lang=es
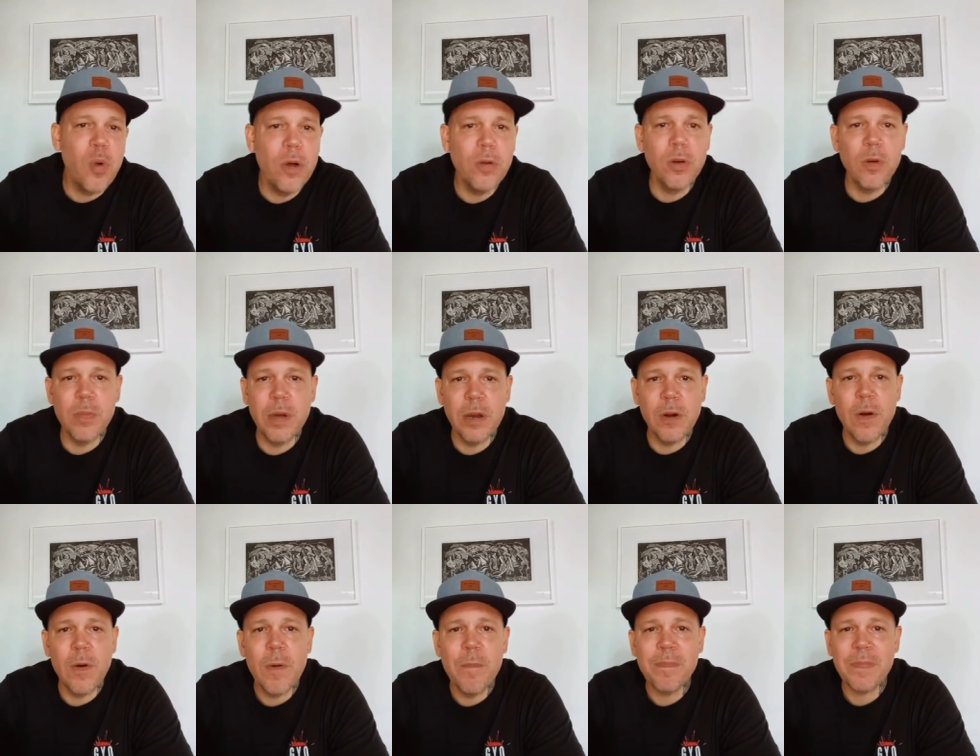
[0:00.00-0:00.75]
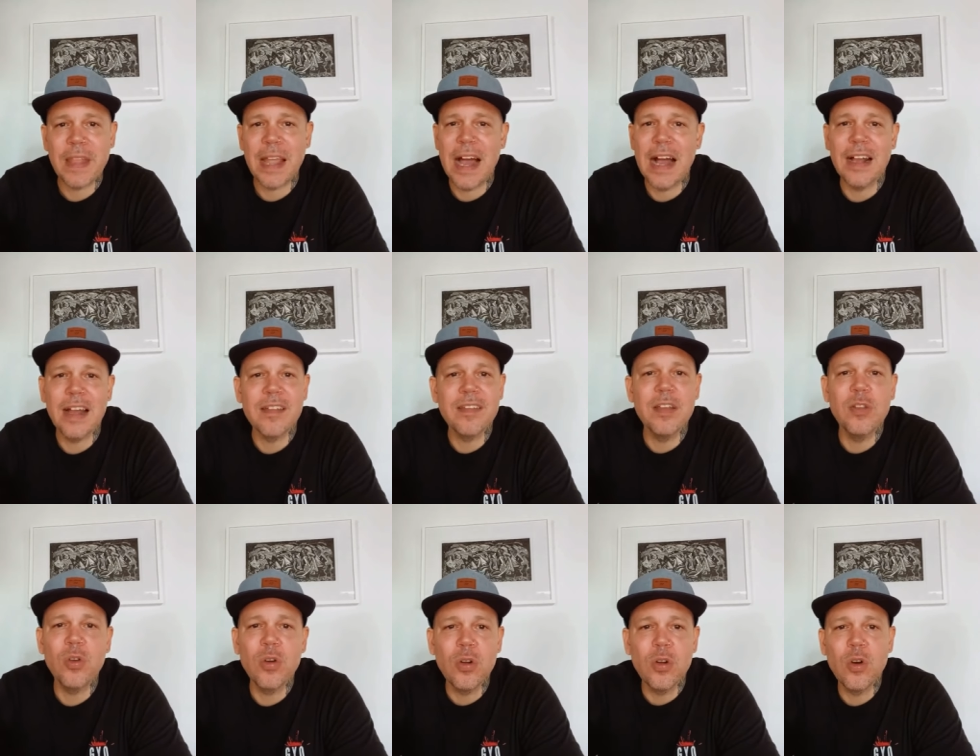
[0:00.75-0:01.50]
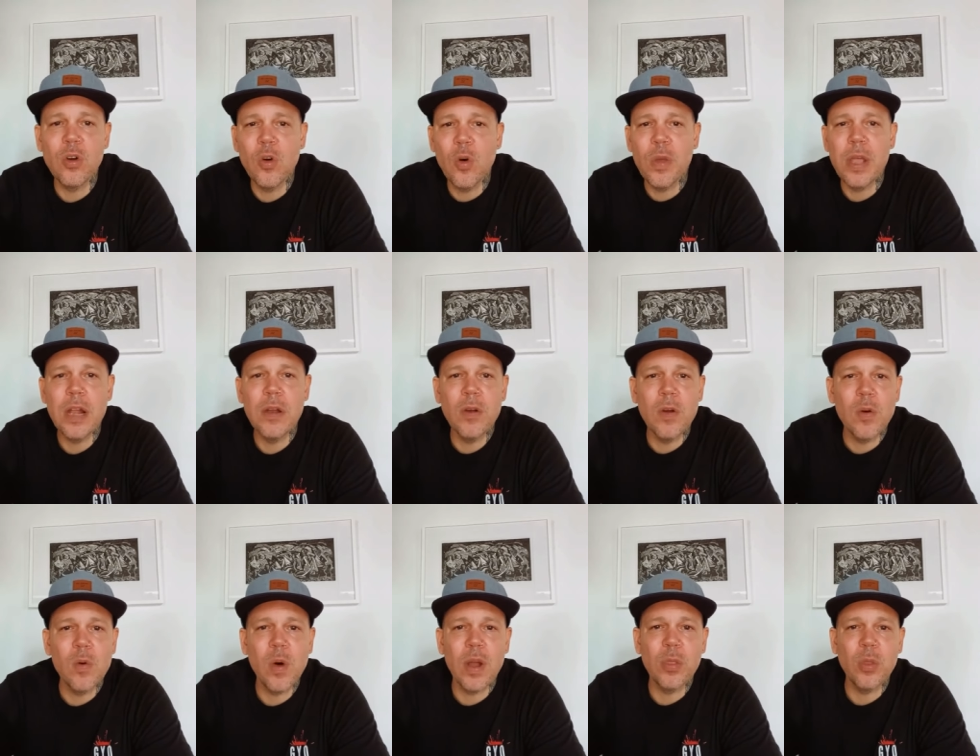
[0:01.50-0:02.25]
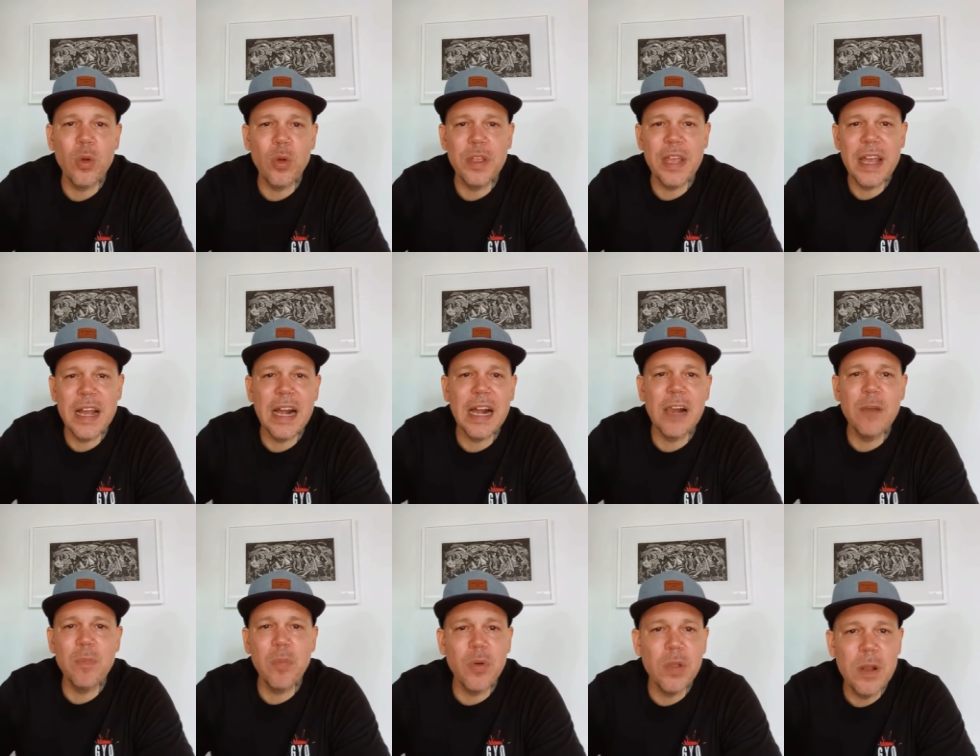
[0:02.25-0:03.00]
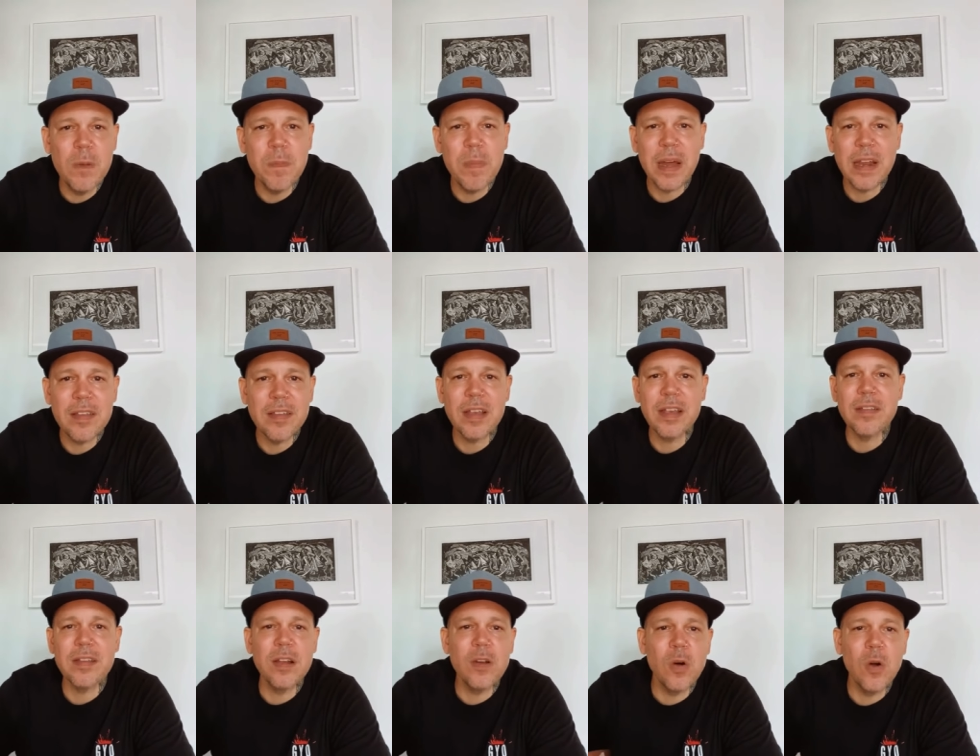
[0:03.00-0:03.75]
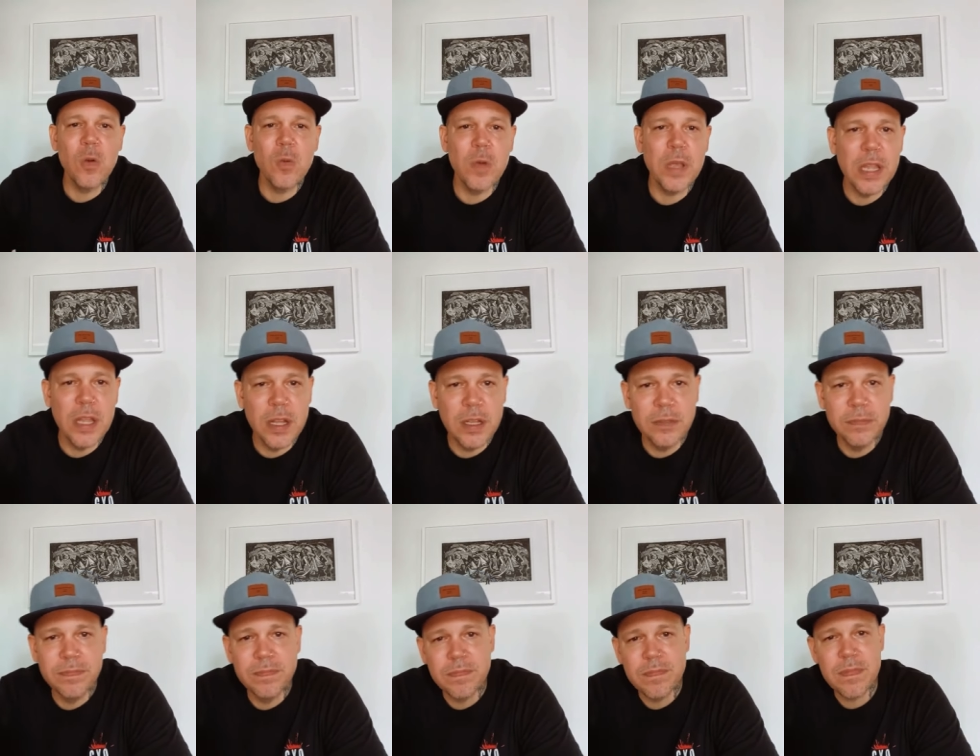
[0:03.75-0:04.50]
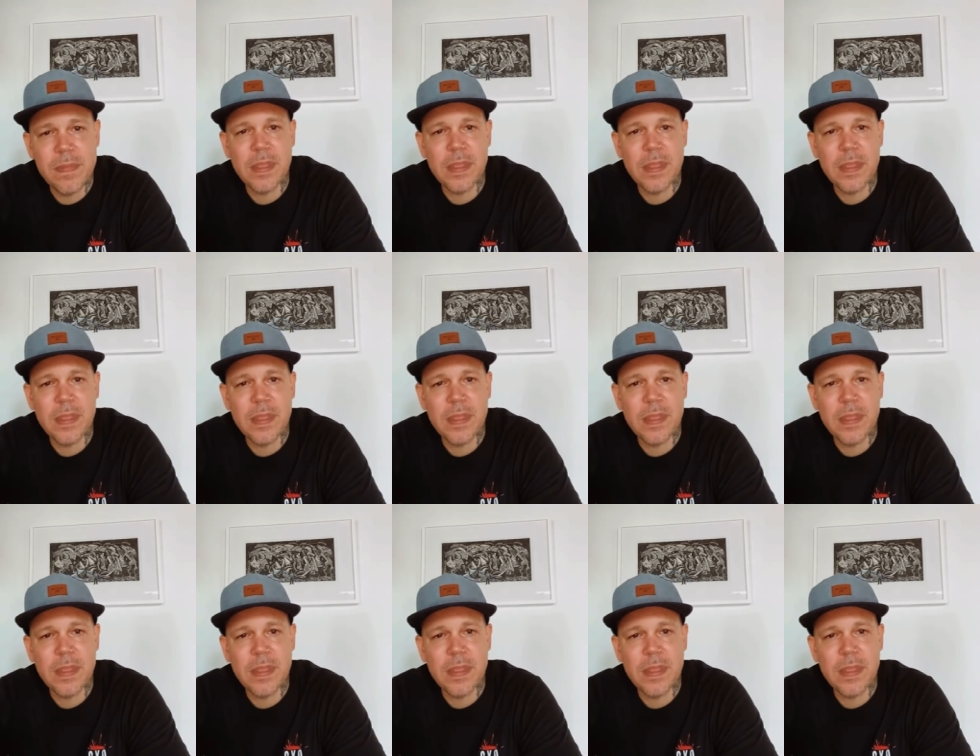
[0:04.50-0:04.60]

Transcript: del pueblo, pero a casi todos los gobiernos cuando llegan al poder parece que se les olvida.